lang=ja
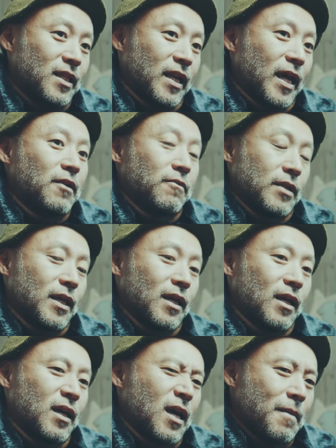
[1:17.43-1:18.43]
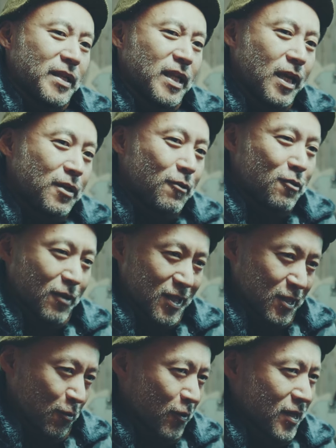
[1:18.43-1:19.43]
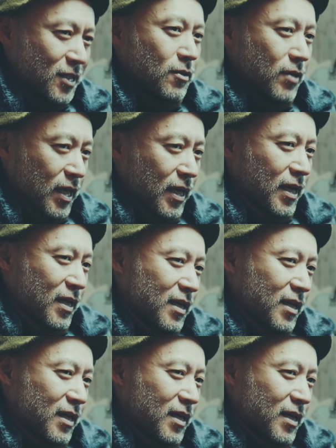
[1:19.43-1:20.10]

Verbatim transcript: てないので、燃料費とかすごいんですよね。